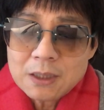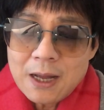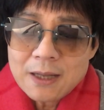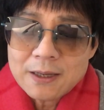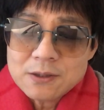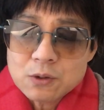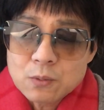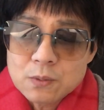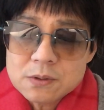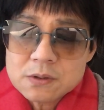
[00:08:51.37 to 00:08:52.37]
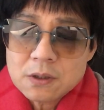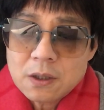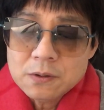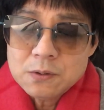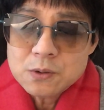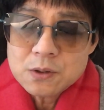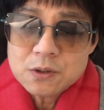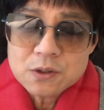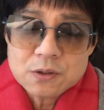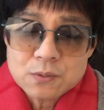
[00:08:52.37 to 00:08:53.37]
大蓝筹公司恒
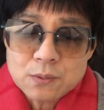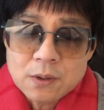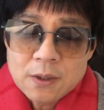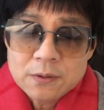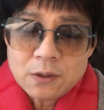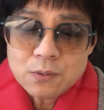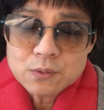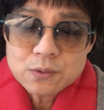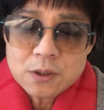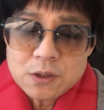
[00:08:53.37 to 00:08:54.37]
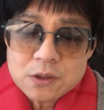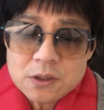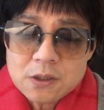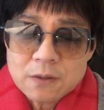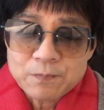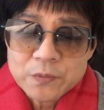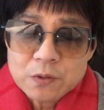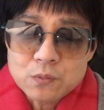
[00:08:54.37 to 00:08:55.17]
生指数倒是更是一场